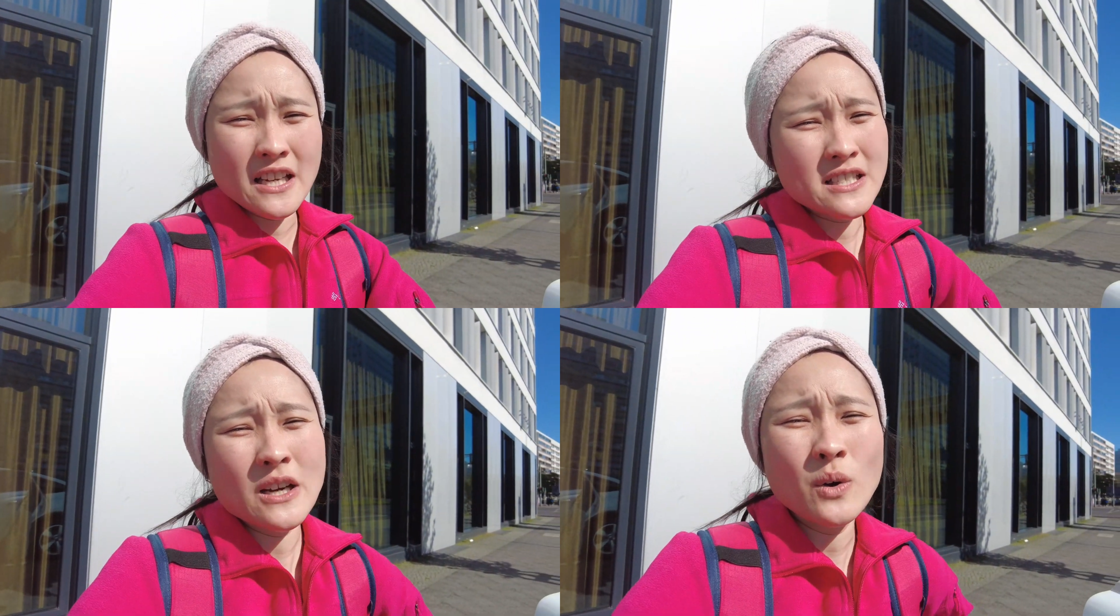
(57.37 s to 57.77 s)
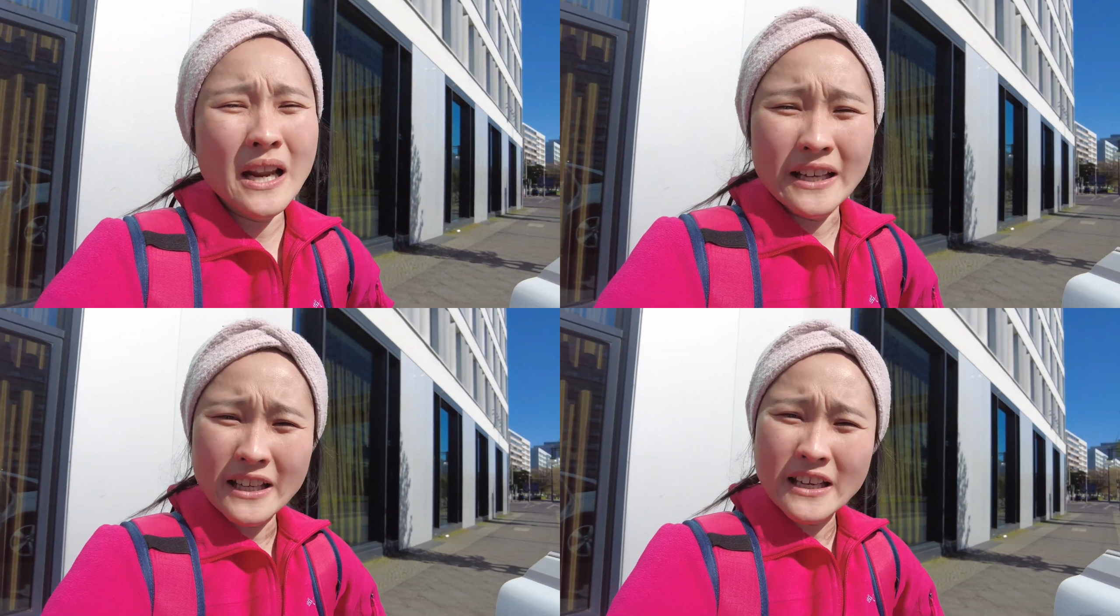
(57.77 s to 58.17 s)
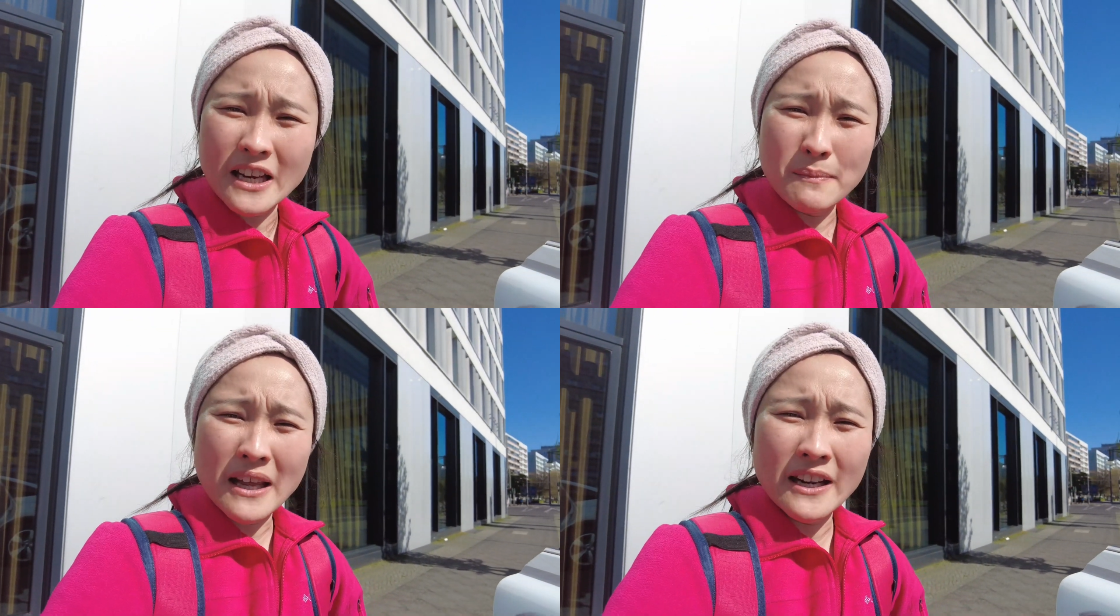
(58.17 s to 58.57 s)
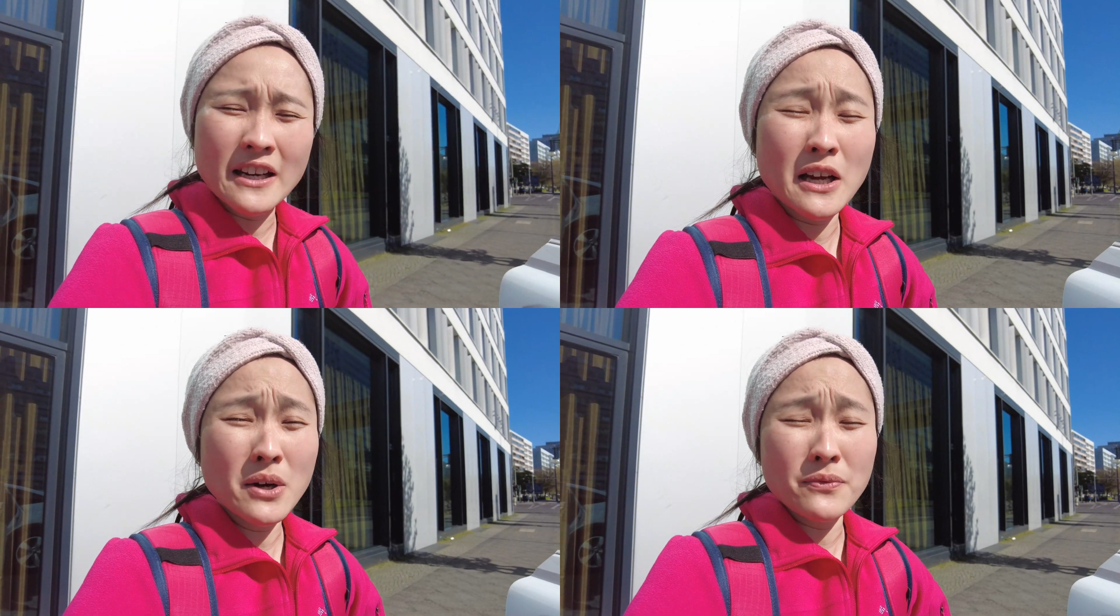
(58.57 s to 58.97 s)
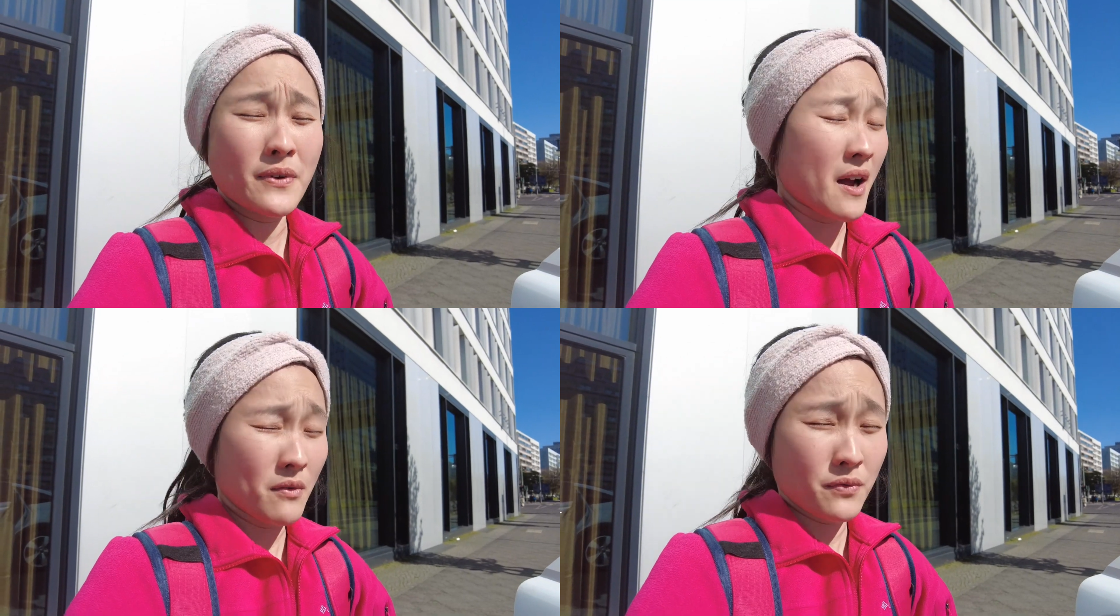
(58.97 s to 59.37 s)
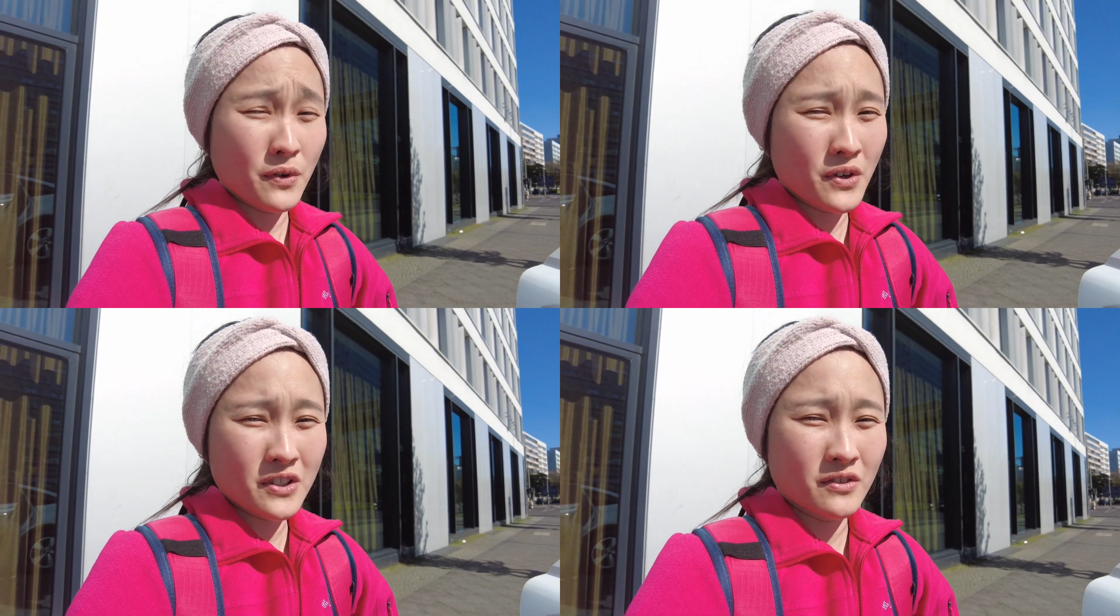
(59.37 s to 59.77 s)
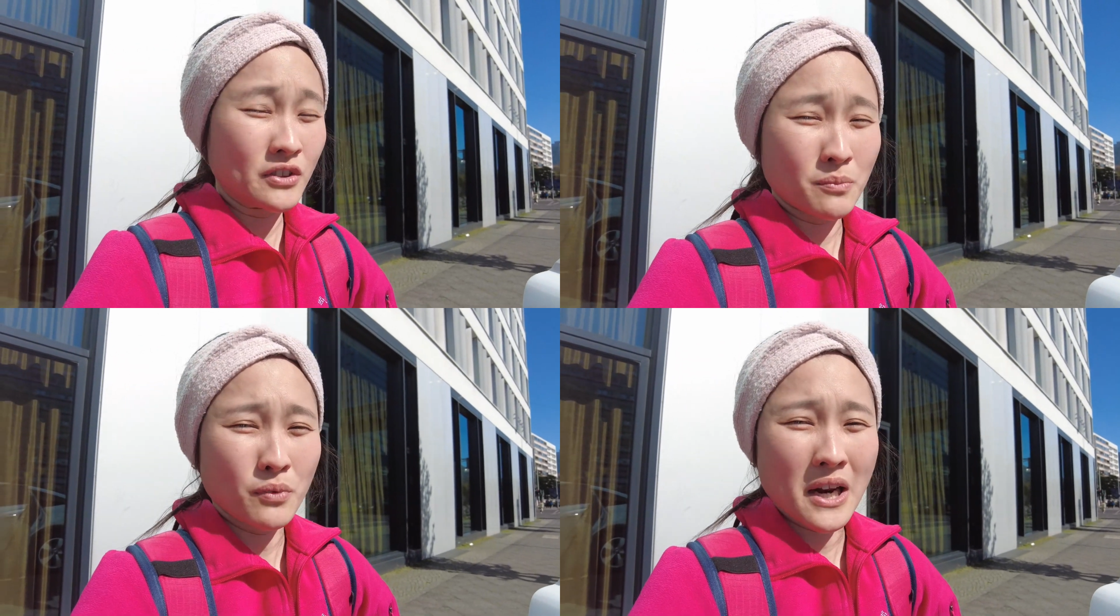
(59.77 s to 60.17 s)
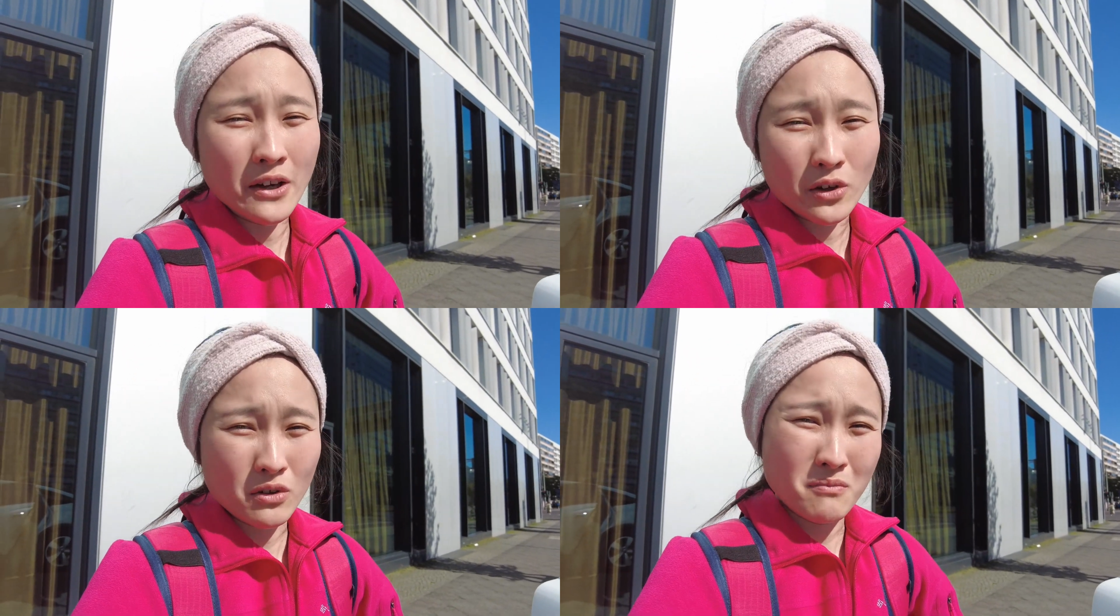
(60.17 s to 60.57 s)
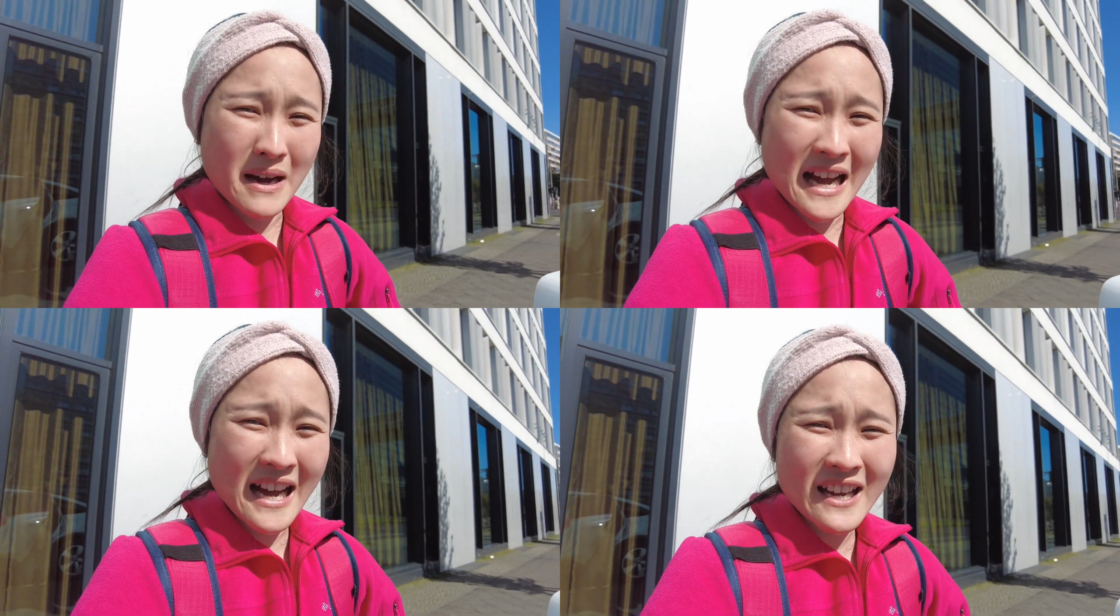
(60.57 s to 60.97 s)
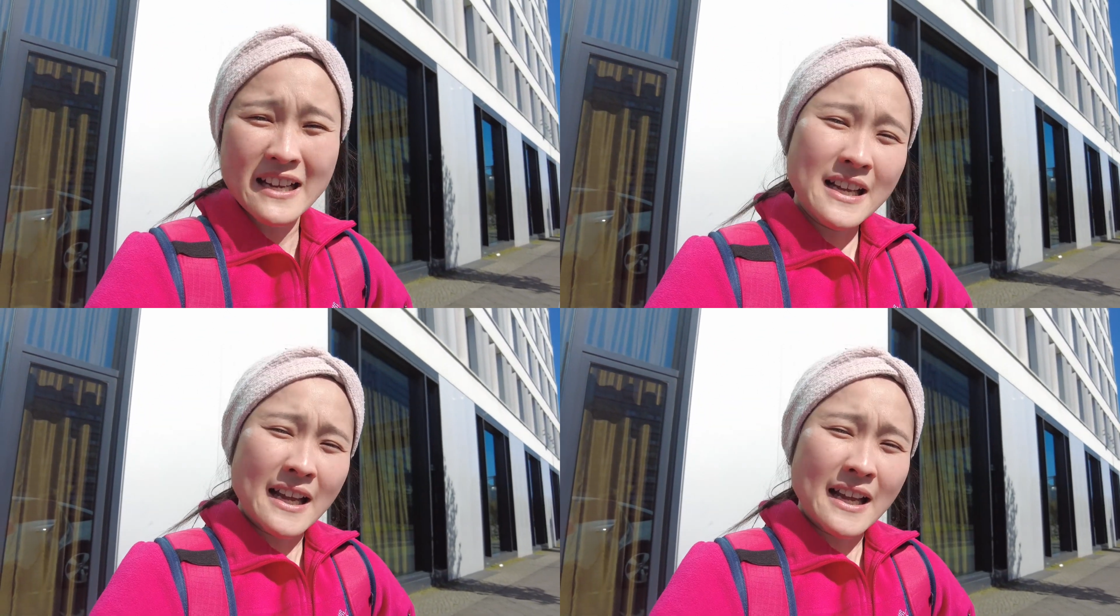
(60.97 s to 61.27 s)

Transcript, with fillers: jarak jauh lagi dari Berlin ke Frankfurt untuk pulang ke rumah.